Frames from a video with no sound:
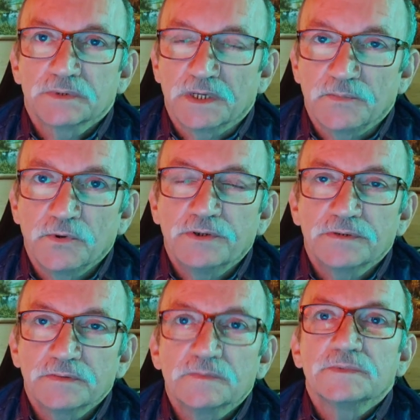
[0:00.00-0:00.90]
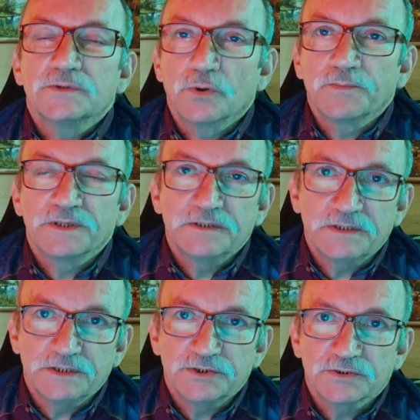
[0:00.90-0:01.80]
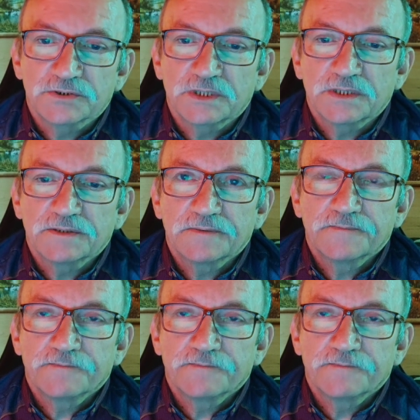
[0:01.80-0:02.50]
дай бог, теплые дни еще стоят.